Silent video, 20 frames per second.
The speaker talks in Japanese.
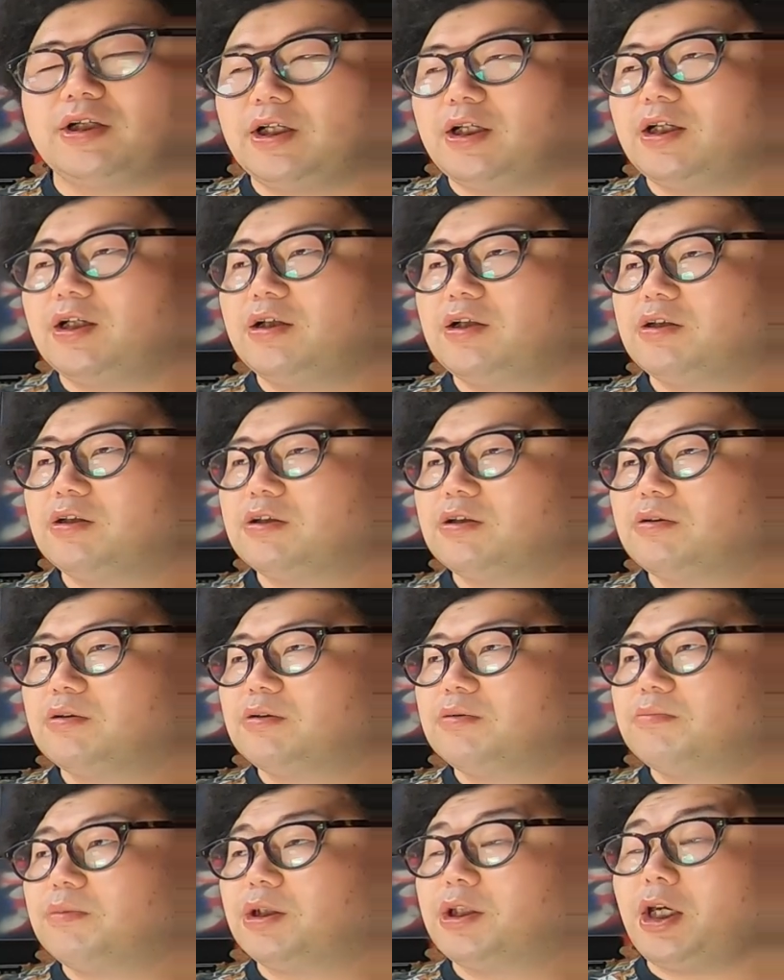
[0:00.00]
ね、
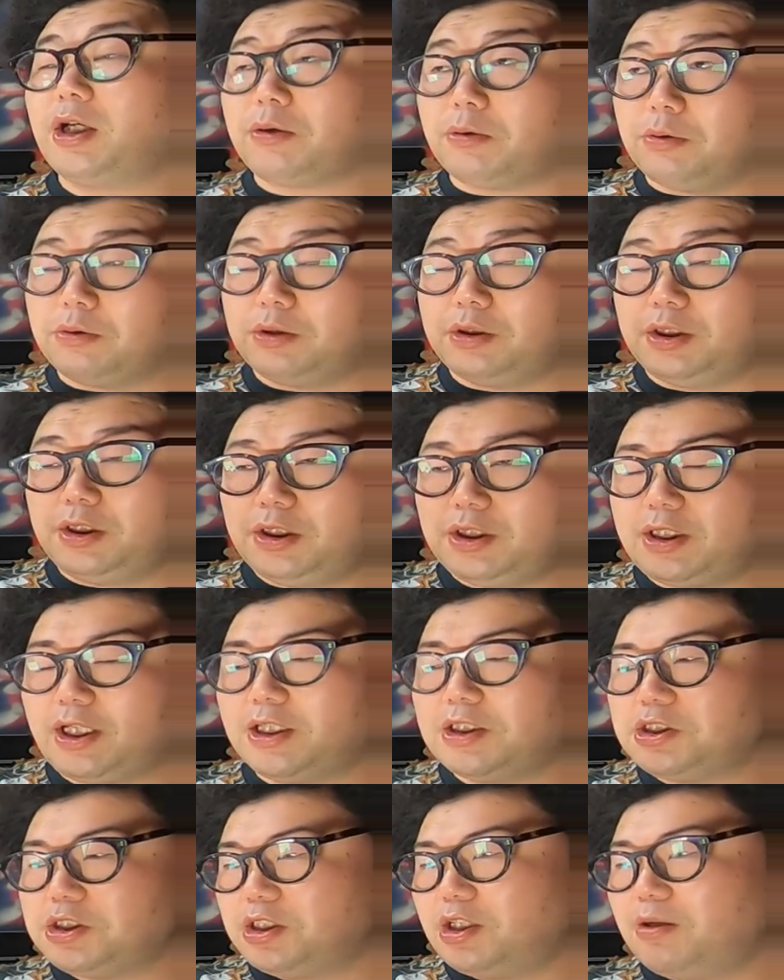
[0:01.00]
まあ、結構いい
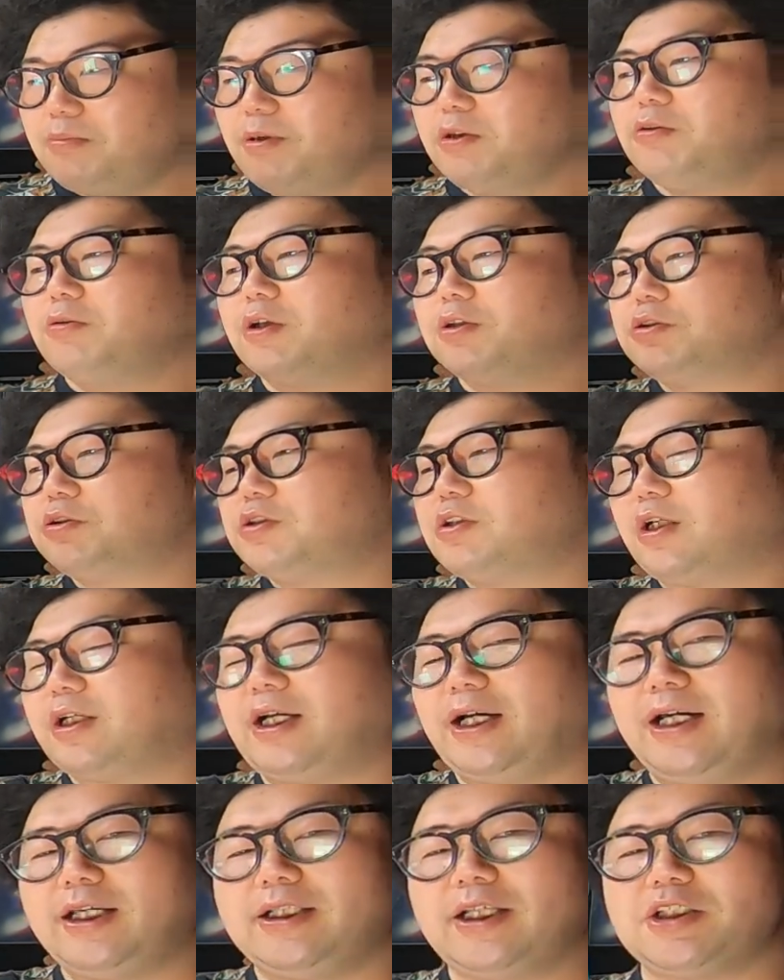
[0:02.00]
感じで、まあ、要は靴は
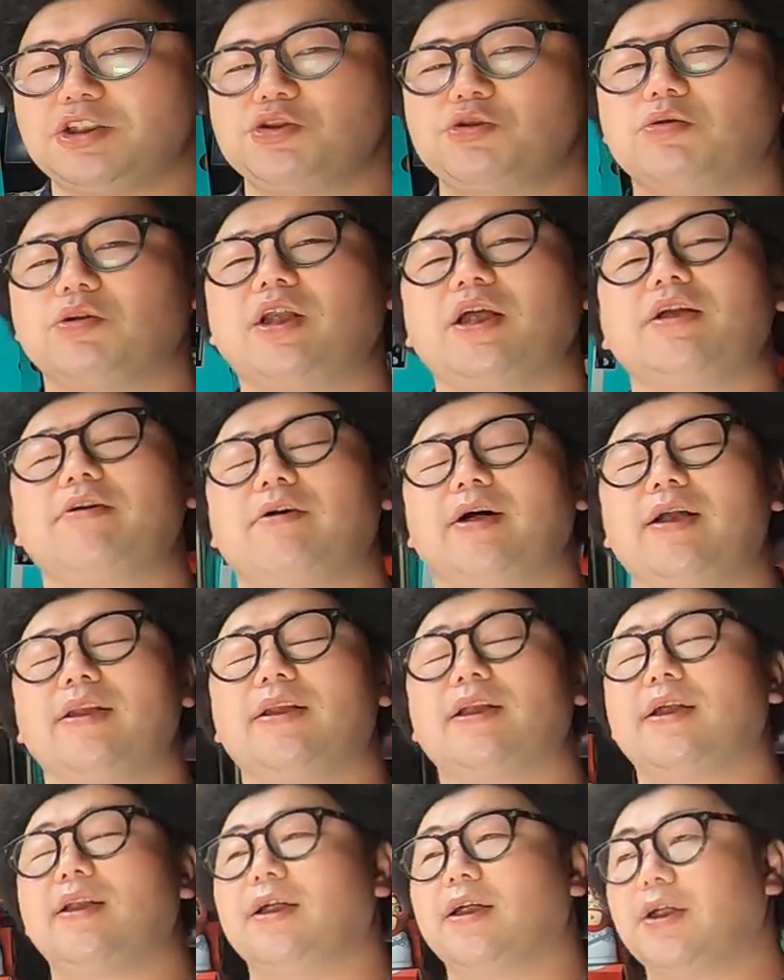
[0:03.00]
変えた状態ではあっ
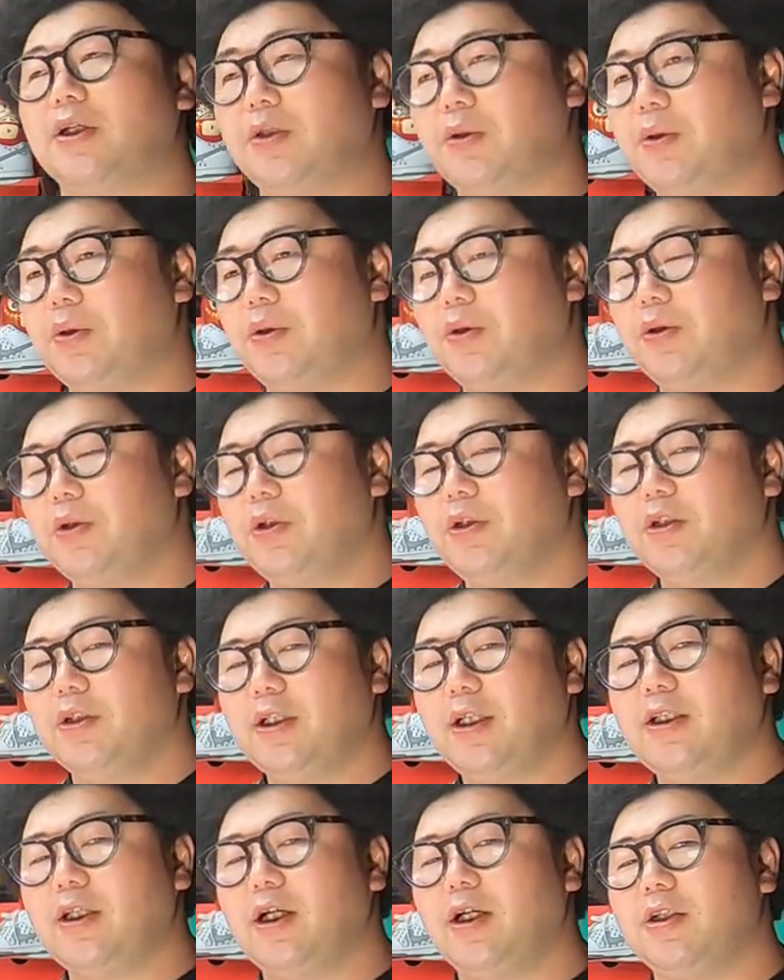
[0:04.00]
たんだけど、
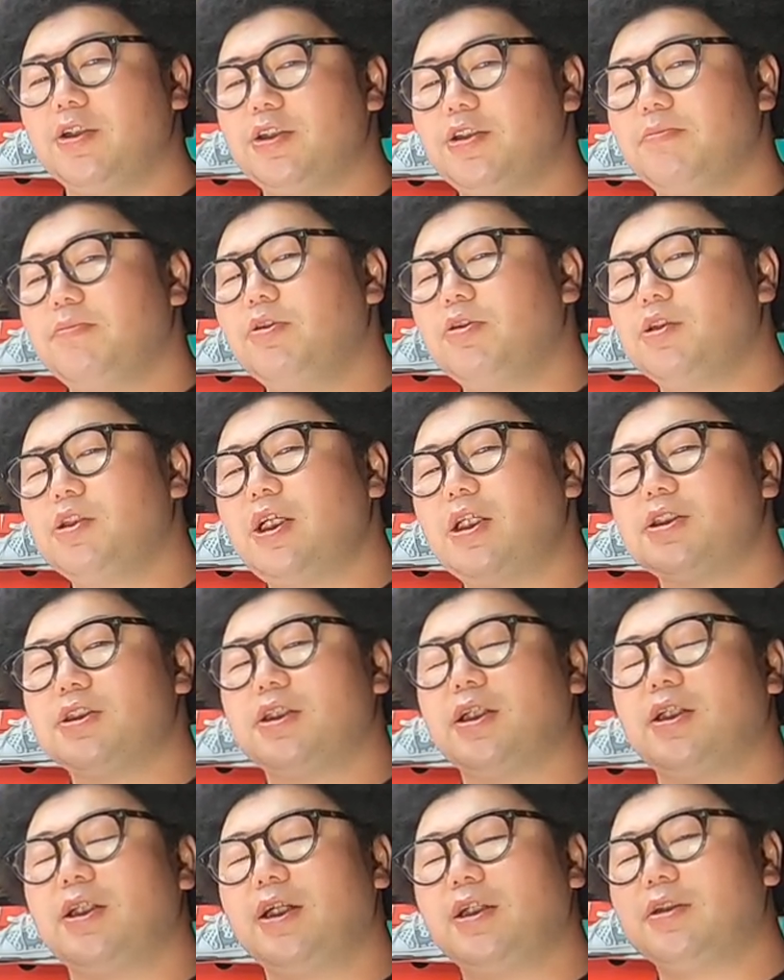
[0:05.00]
ただ自分の
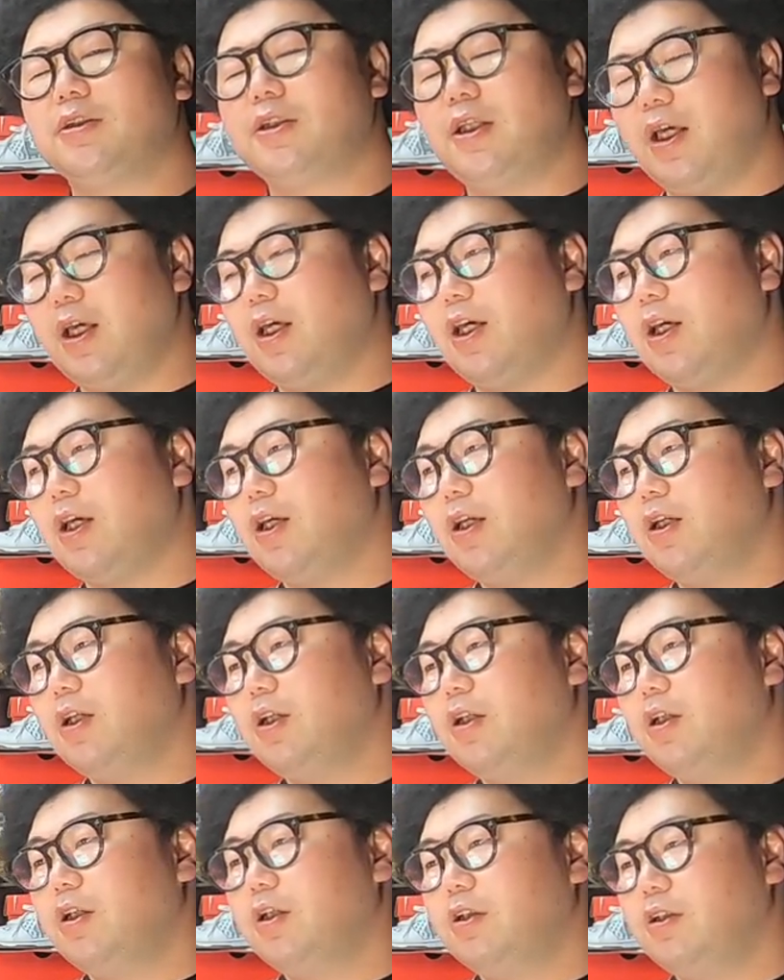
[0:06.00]
サイズがなくて、
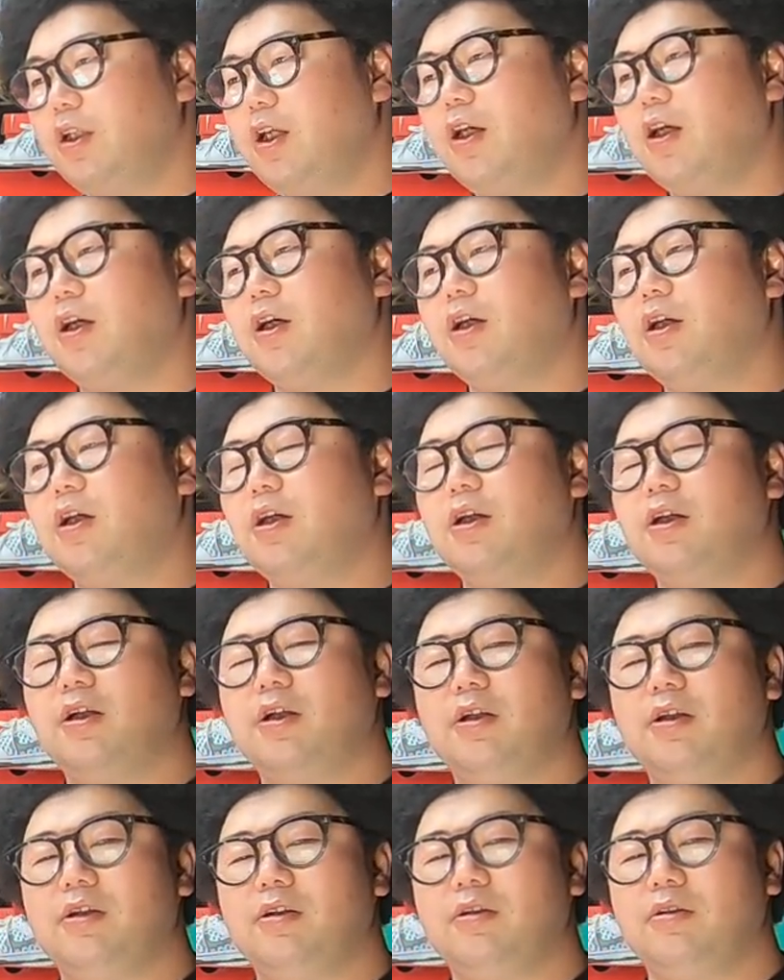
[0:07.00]

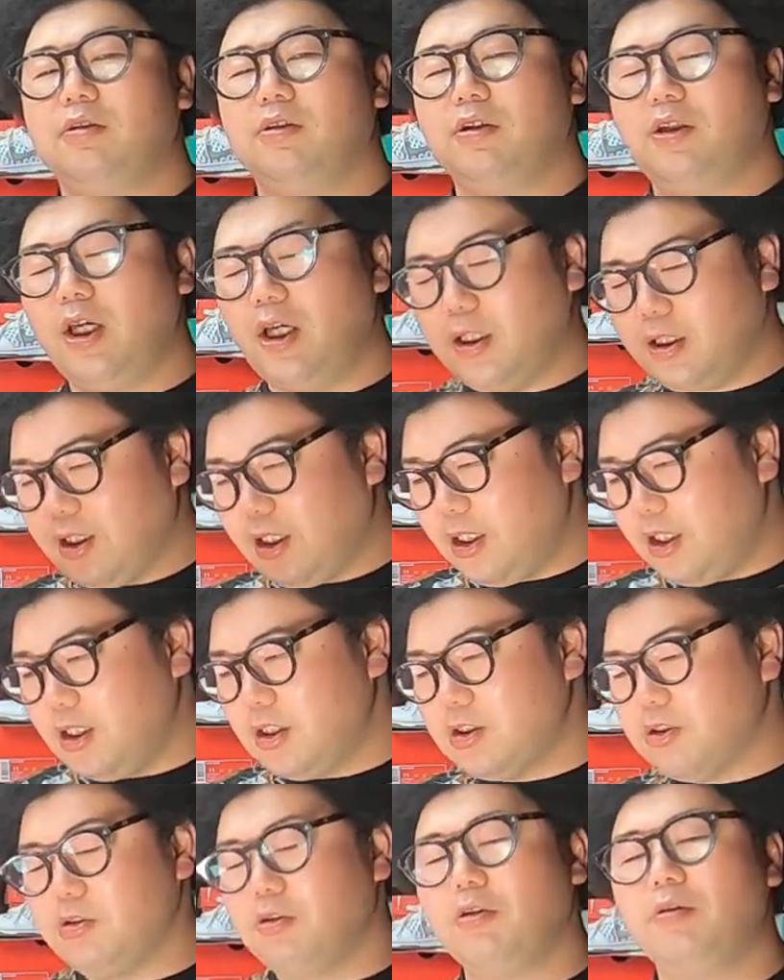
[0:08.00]
で、えー、結果ね、
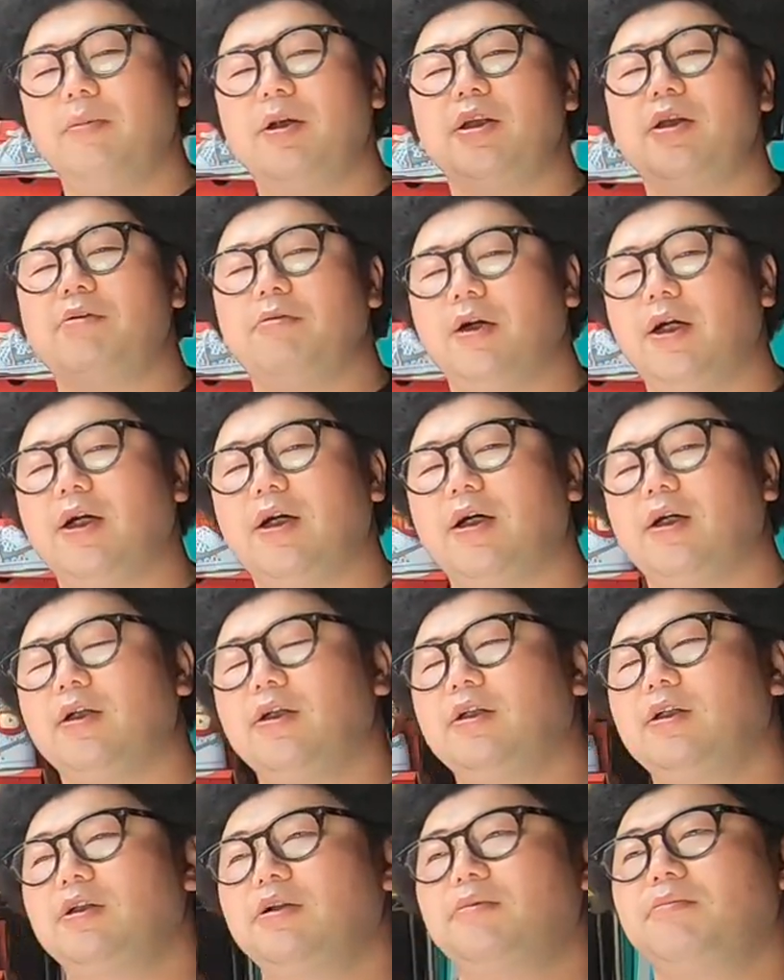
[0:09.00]
その場では、
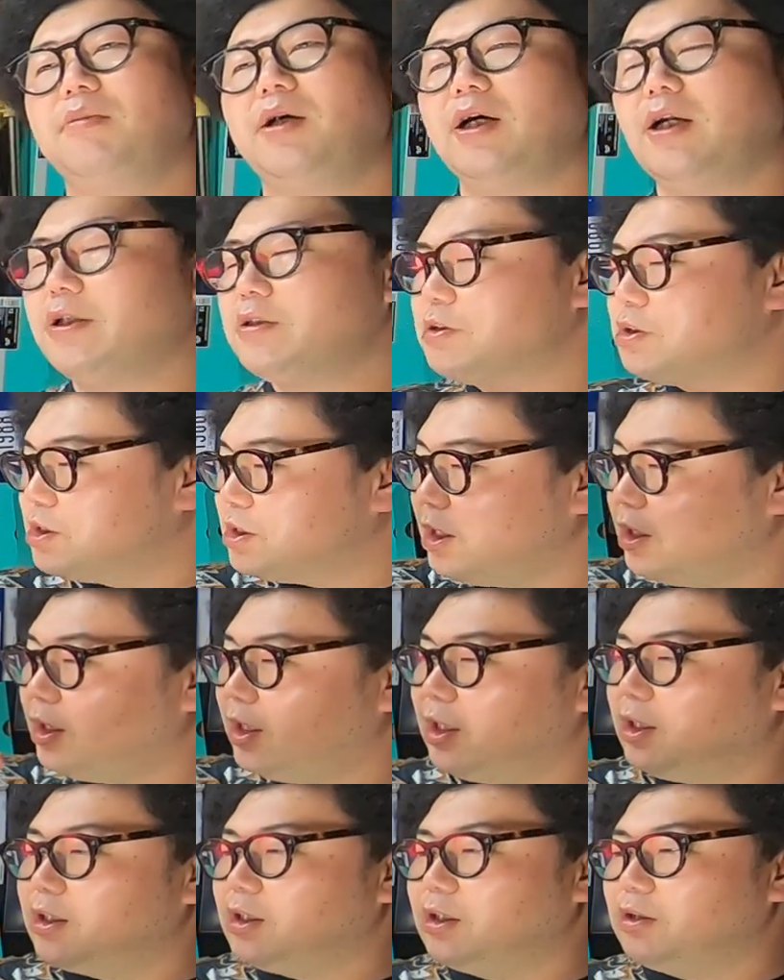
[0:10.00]
まあ、原口さん
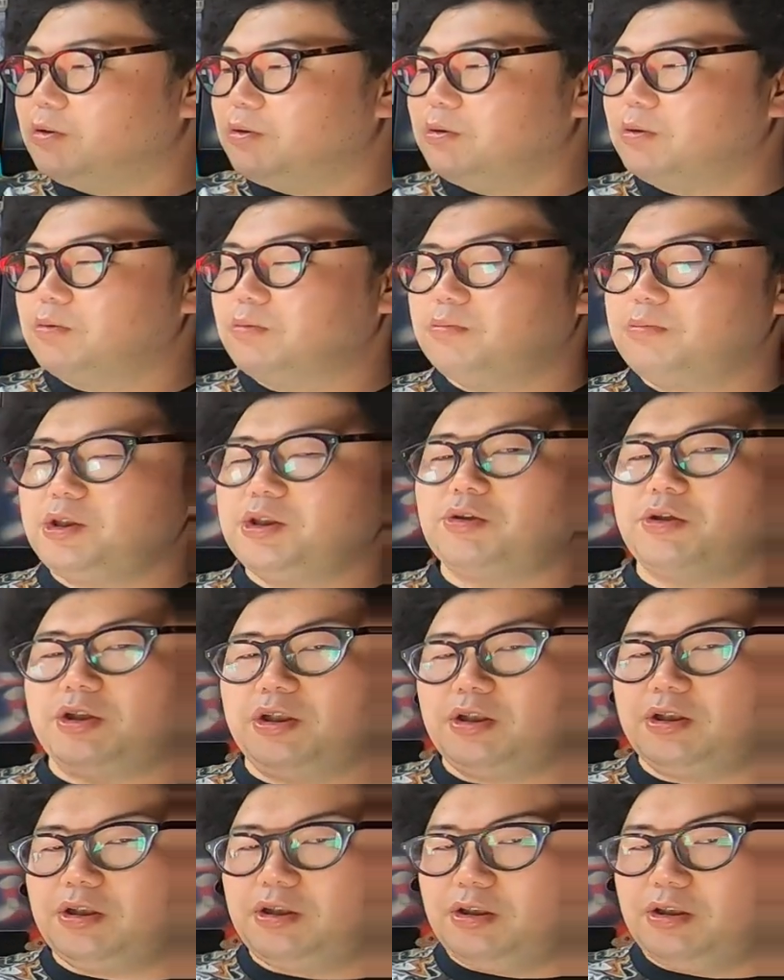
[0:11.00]
が、あのー、緑、